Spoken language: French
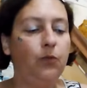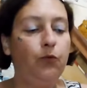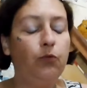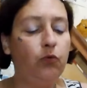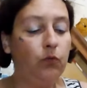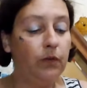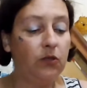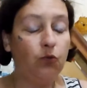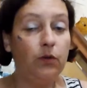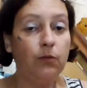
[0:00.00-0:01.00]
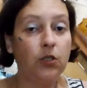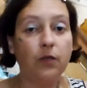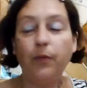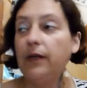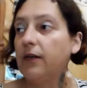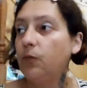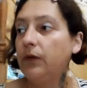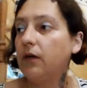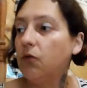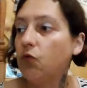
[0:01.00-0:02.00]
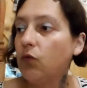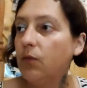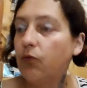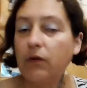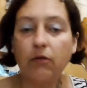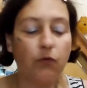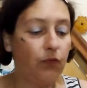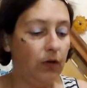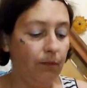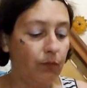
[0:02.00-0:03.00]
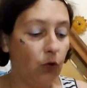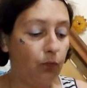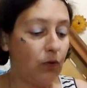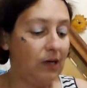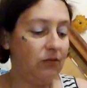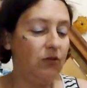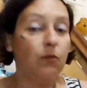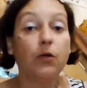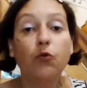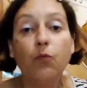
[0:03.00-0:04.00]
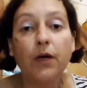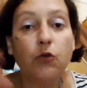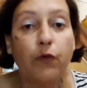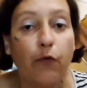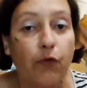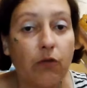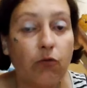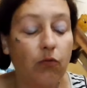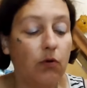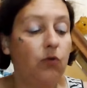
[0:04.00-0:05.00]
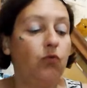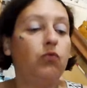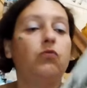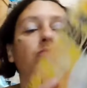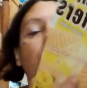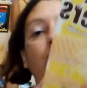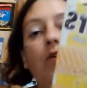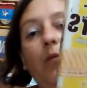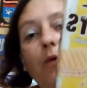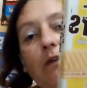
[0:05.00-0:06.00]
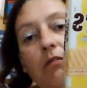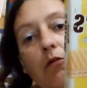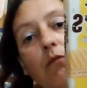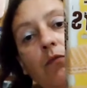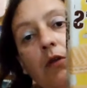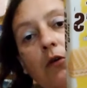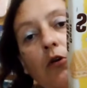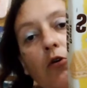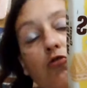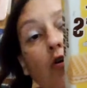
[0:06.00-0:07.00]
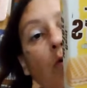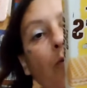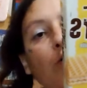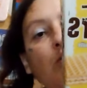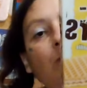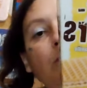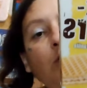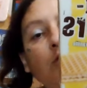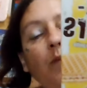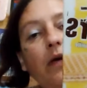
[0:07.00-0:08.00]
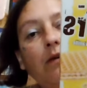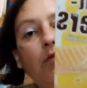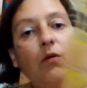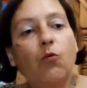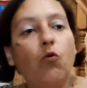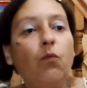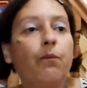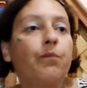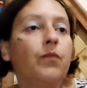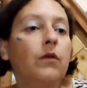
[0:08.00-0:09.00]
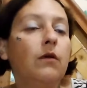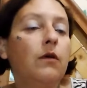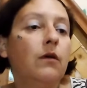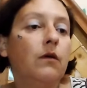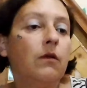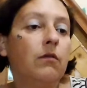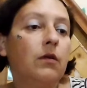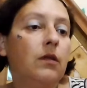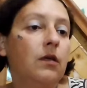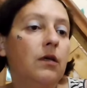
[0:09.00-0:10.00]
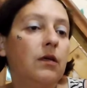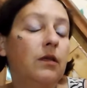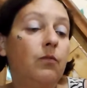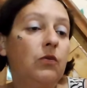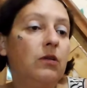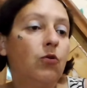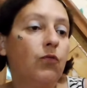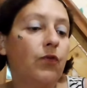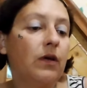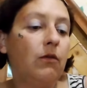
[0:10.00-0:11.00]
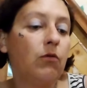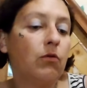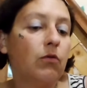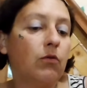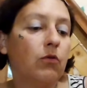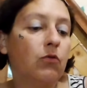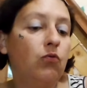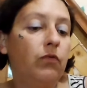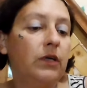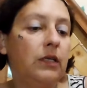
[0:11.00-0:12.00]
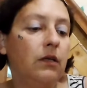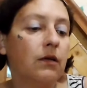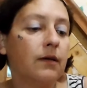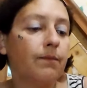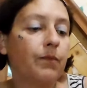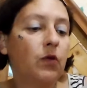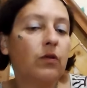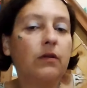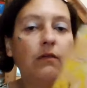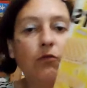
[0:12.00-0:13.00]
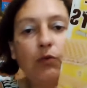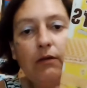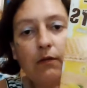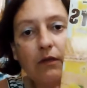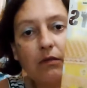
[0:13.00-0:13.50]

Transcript: j'ai plus beaucoup de biscuits, mais j'avais pas d'inspiration là pour les enfants. Donc pour l'instant, bah, demain je vais refaire 2-3 courses. J'aurais pris ça. Je reprends jamais, j'espère qu'ils aimeront. C'est des, petites gaufrettes euh, goût vanille. Il y en a 18,